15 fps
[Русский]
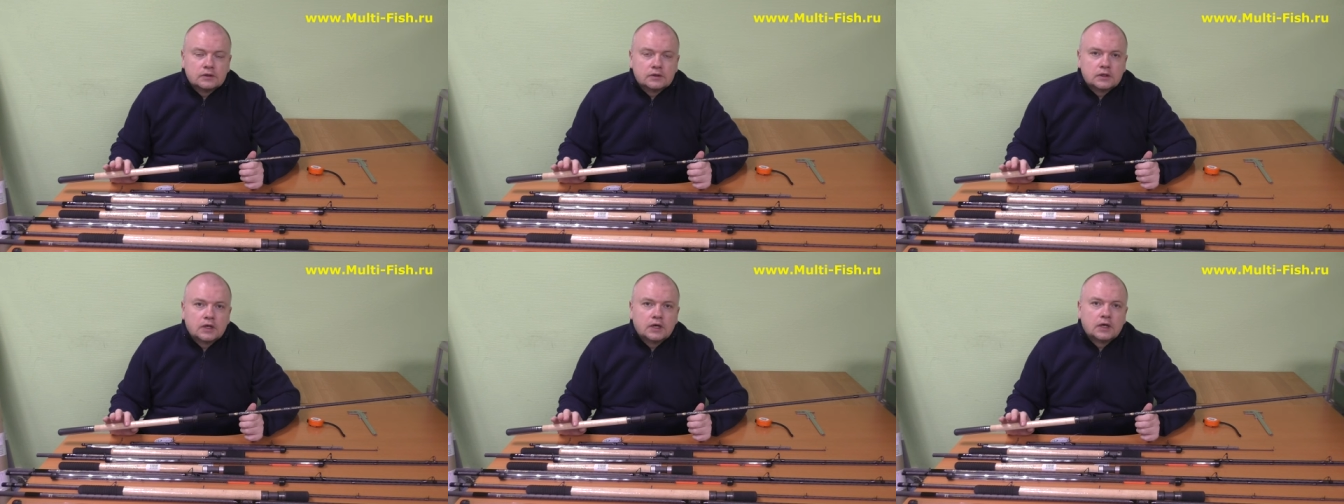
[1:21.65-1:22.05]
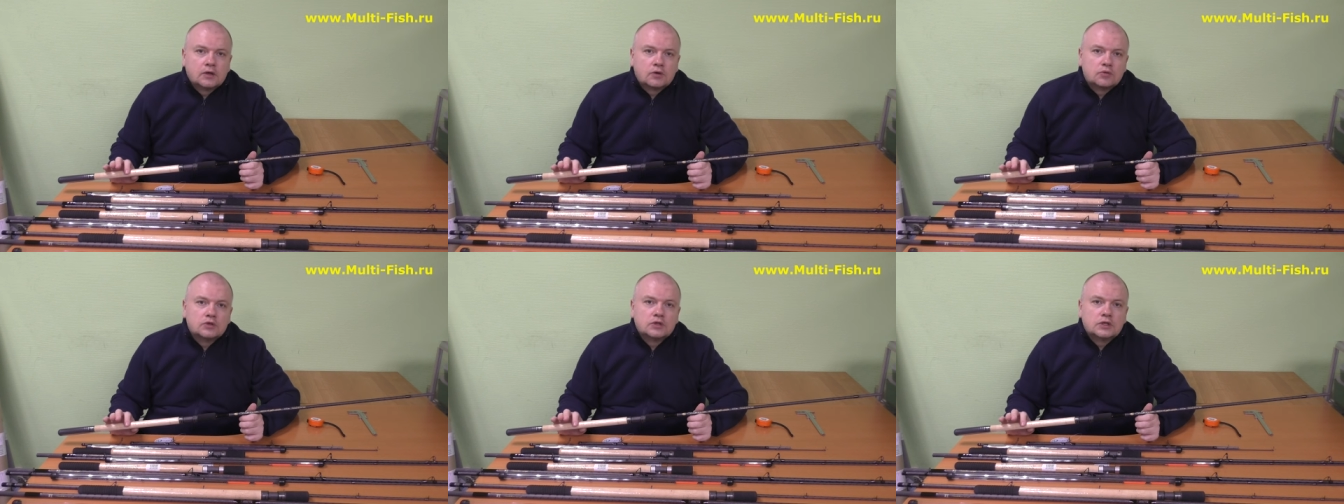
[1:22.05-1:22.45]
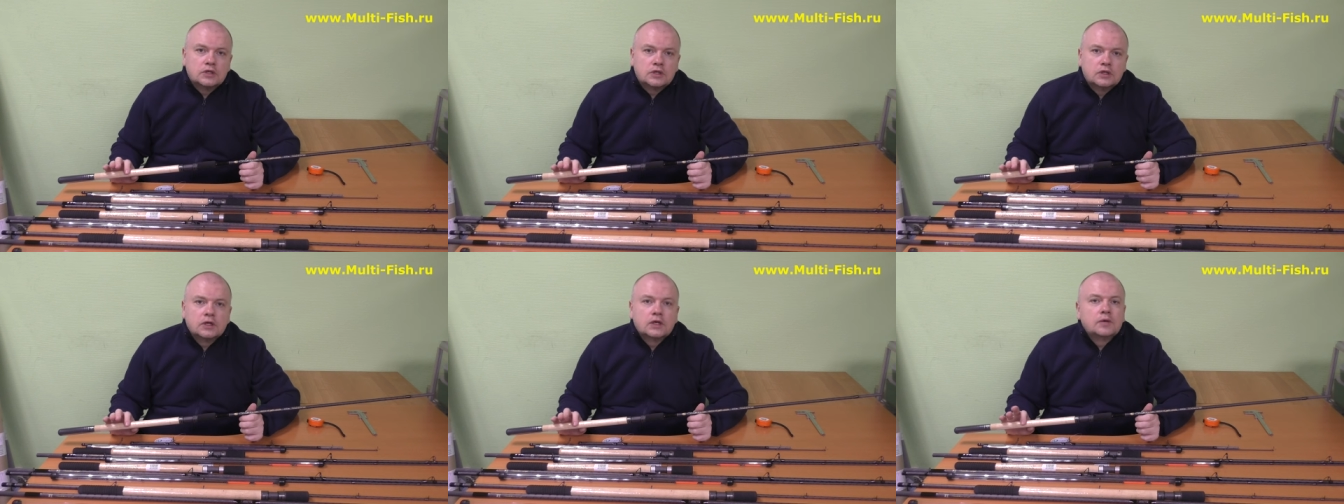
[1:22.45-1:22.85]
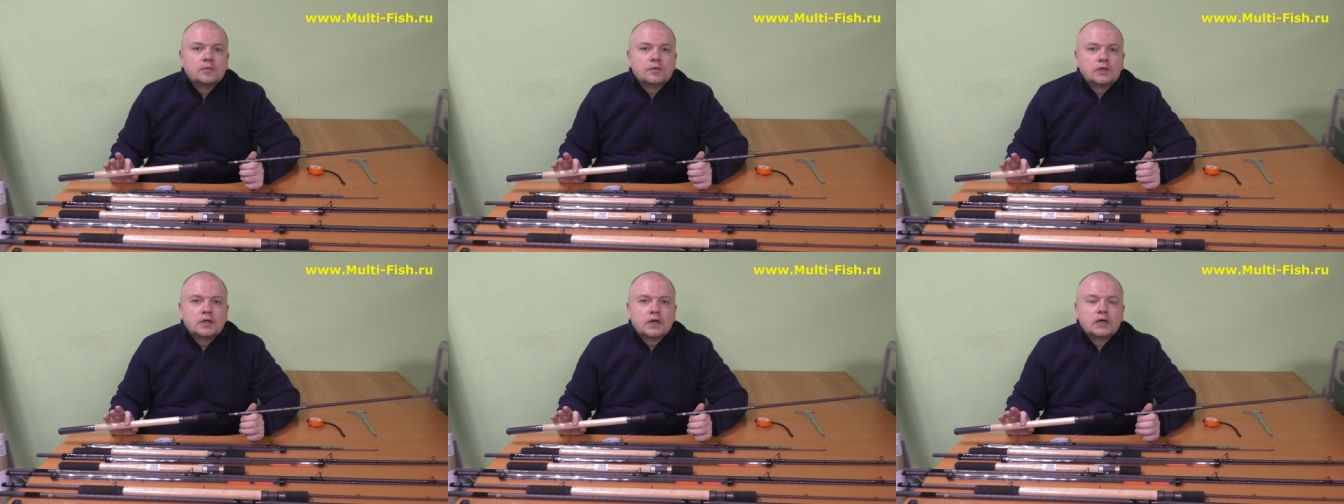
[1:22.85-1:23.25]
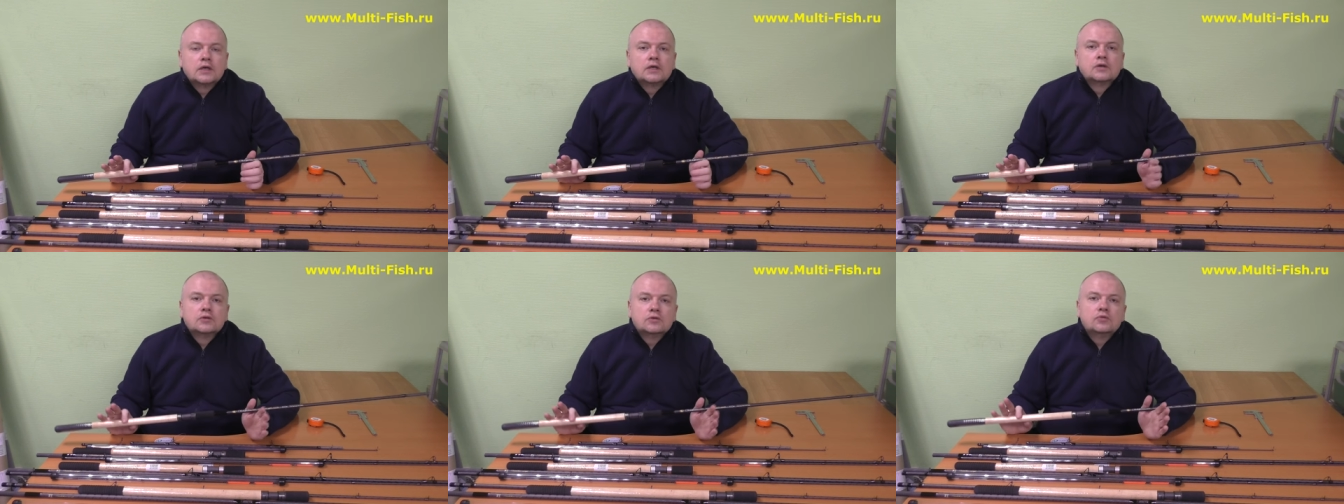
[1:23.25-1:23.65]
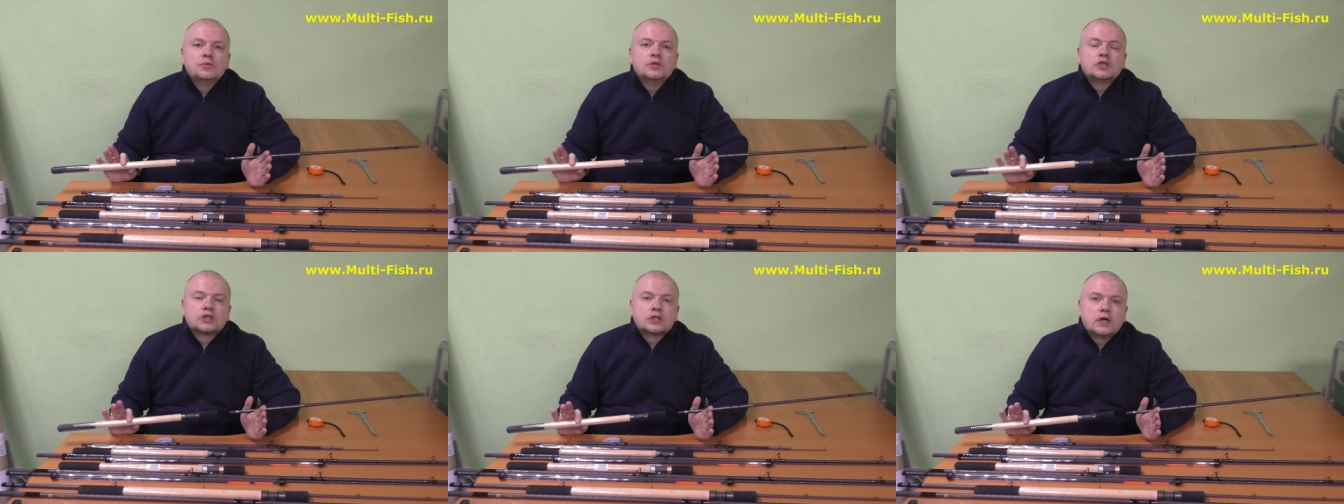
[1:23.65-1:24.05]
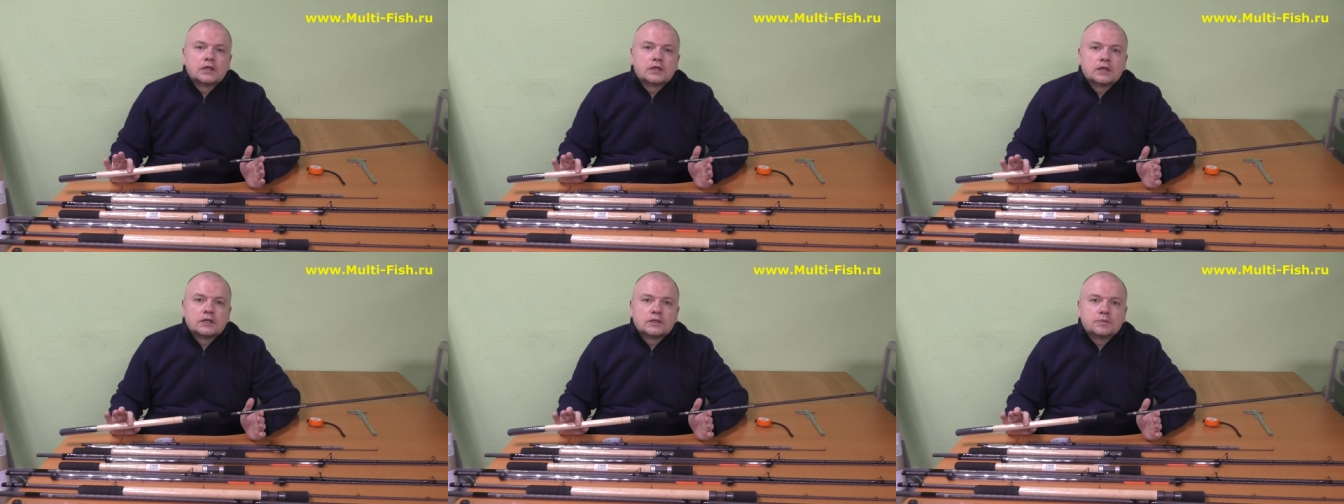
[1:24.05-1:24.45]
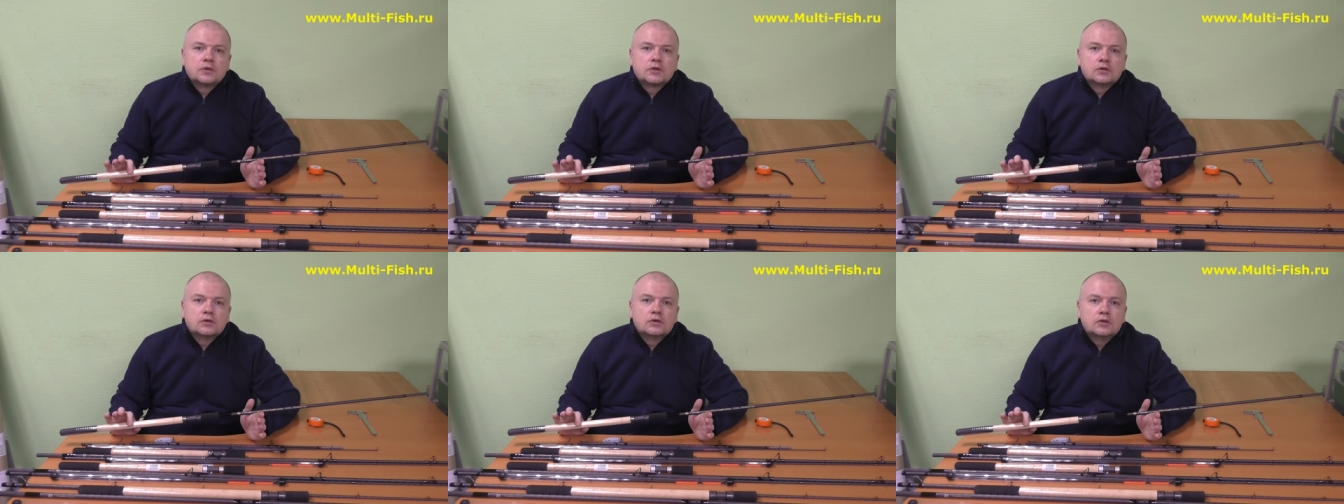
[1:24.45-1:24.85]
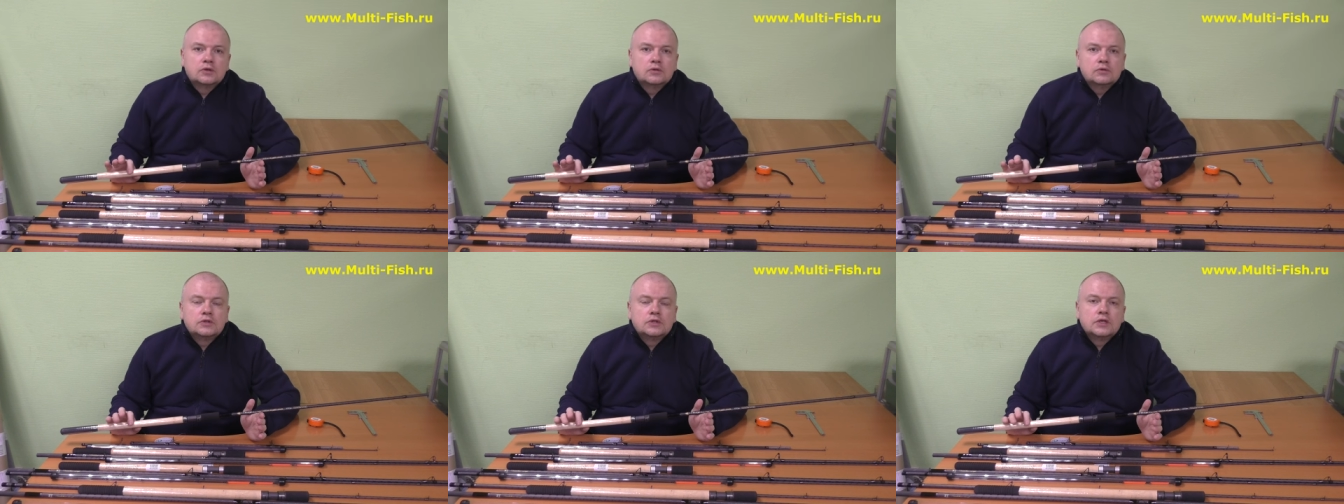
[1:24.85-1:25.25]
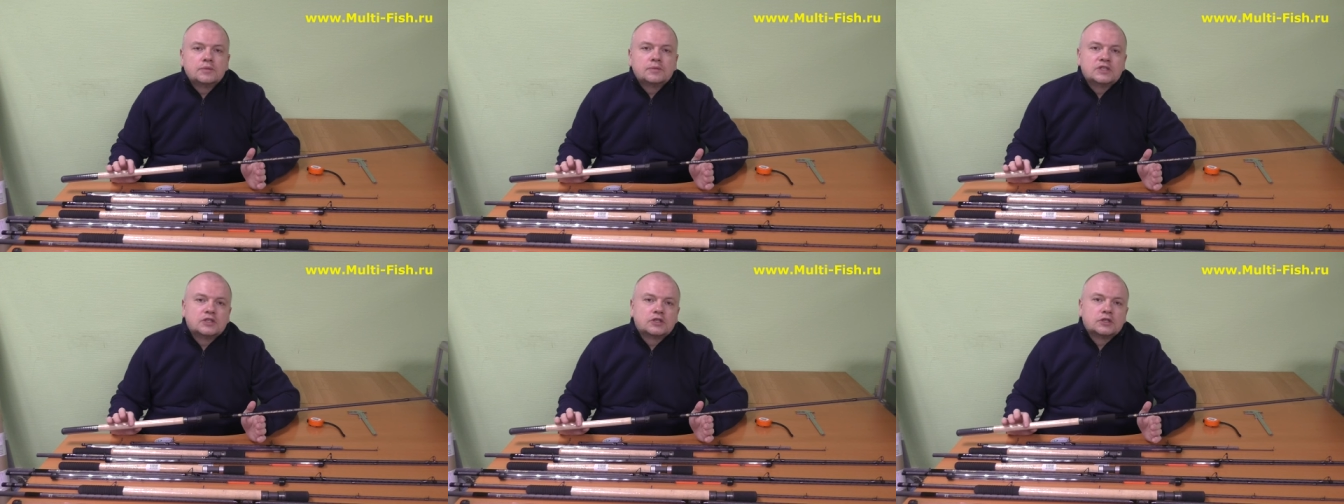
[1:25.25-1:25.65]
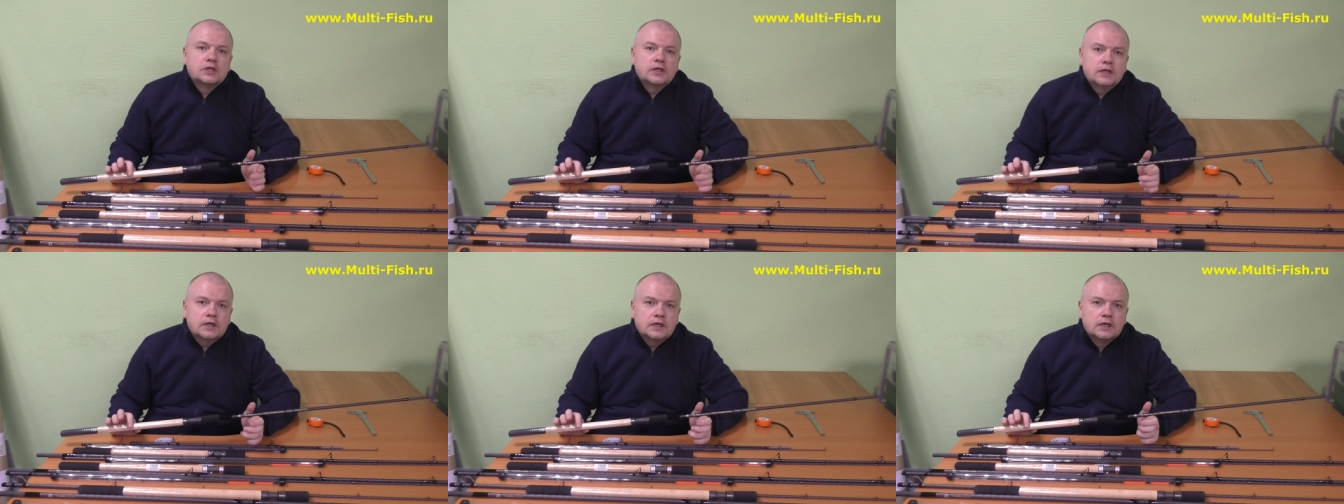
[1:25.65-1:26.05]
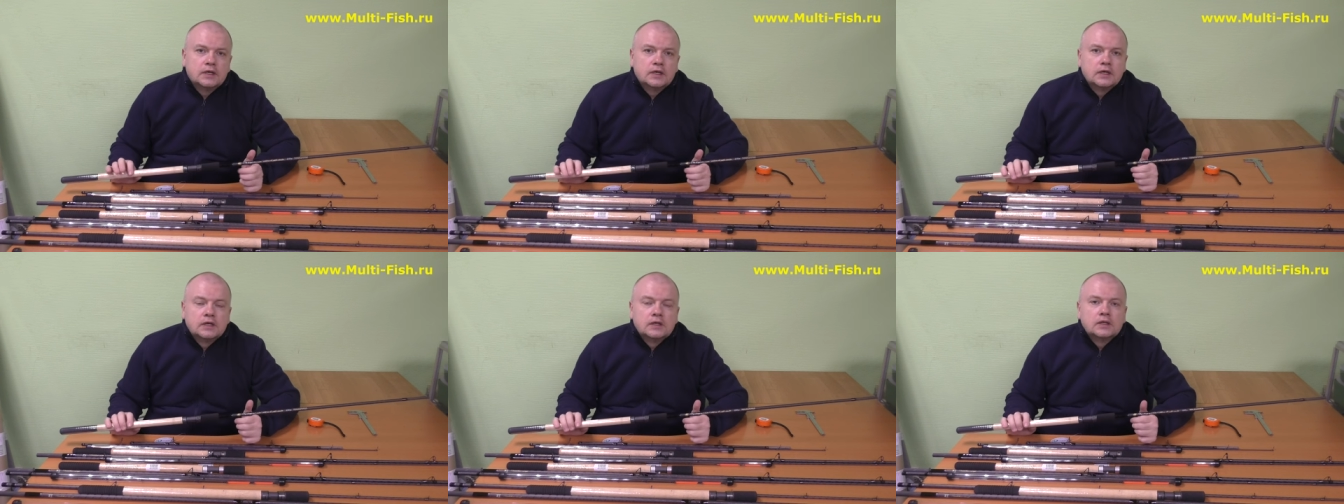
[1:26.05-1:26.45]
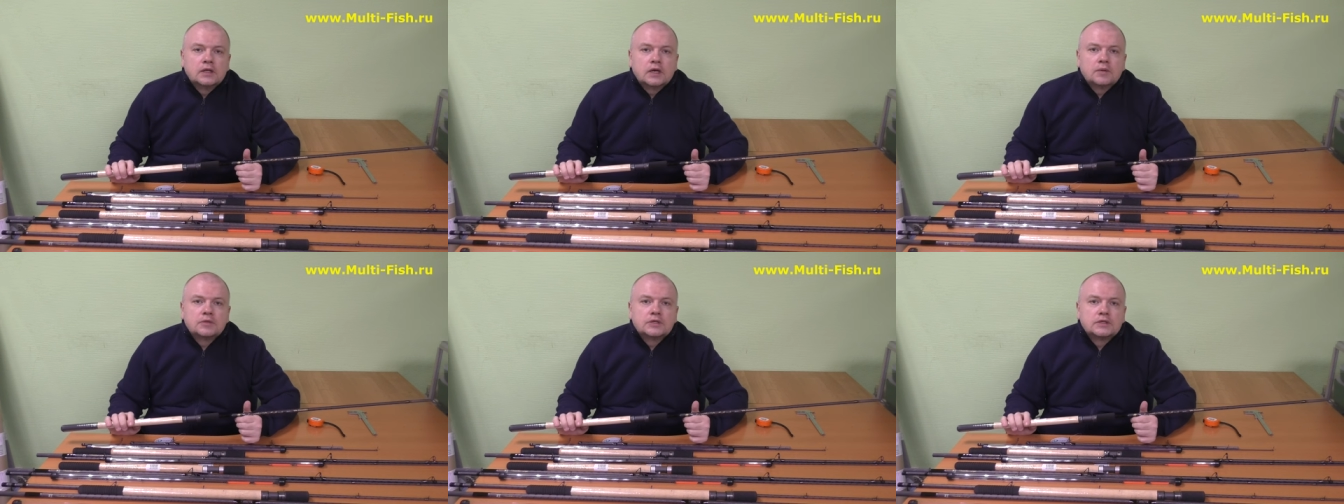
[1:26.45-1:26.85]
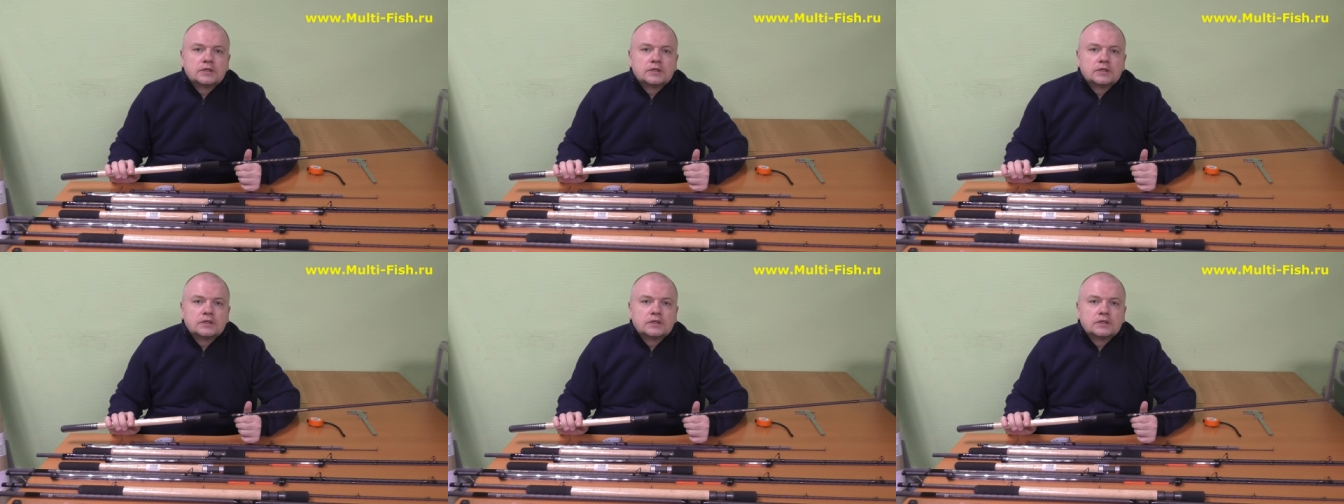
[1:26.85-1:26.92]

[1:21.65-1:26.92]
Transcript: на куски, да, меня уменьшая транспортную длину, тем тяжелее нам,